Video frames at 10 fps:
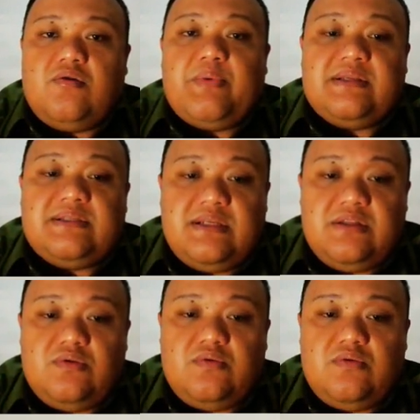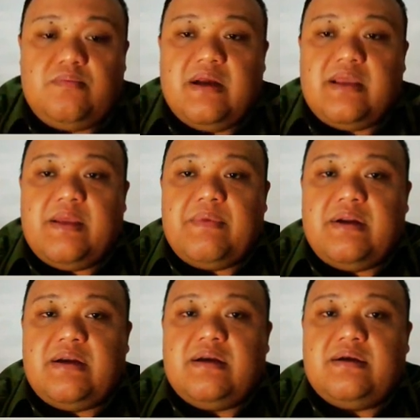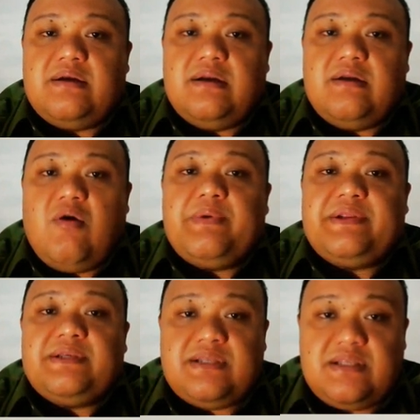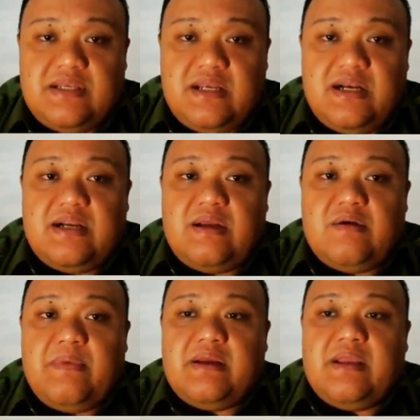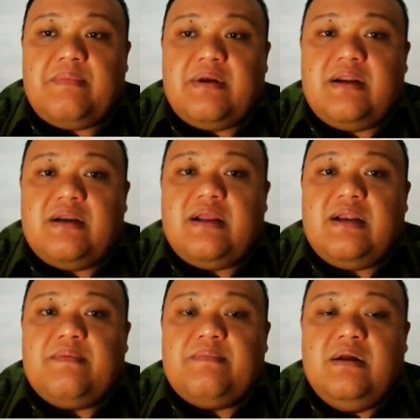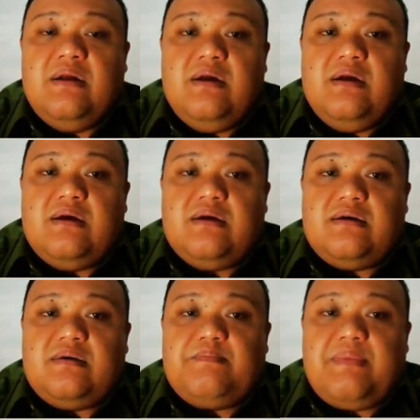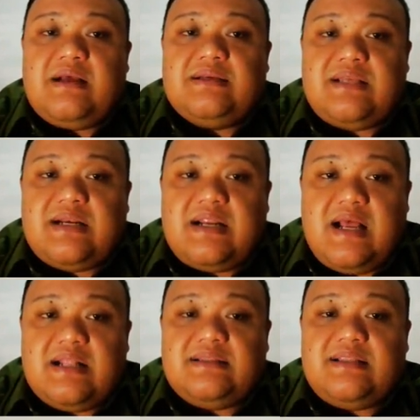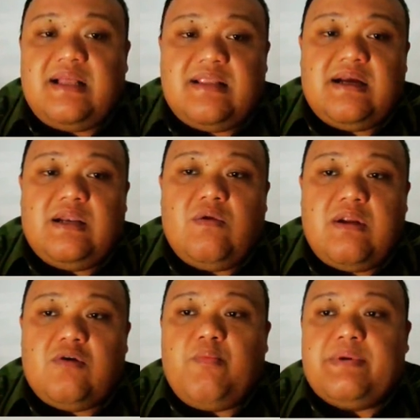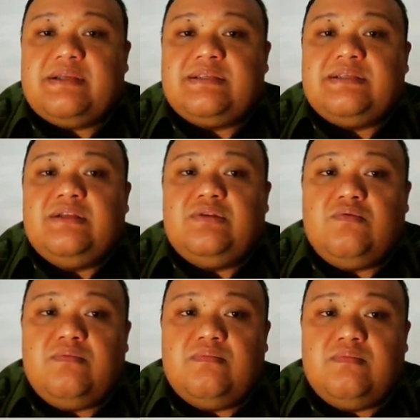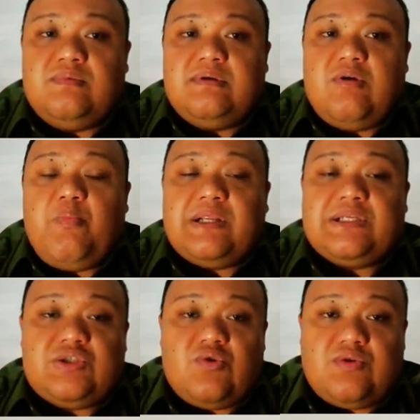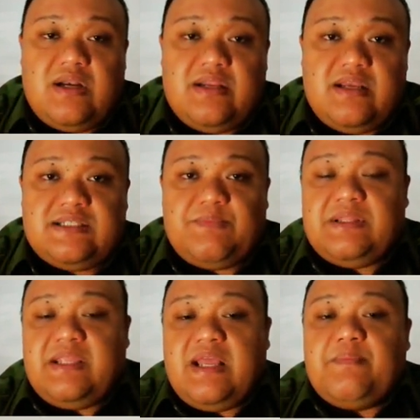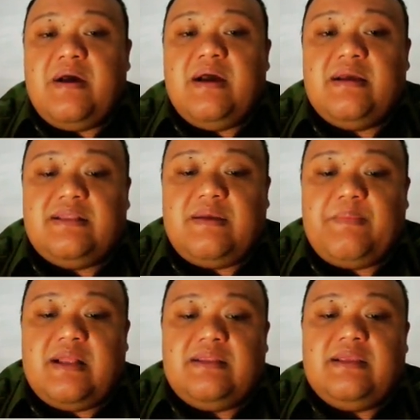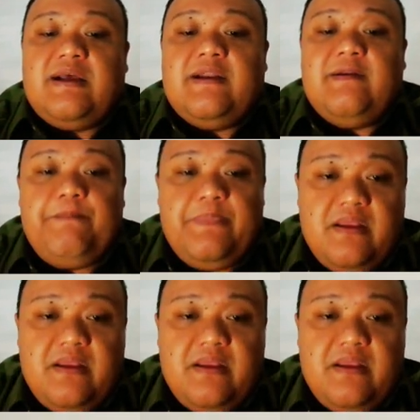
koperasi itu bagaimana operasinya, bagaimana dalam uh, pelaksanaan tata kelola koperasi itu operasionalnya seperti apa kita perhatikan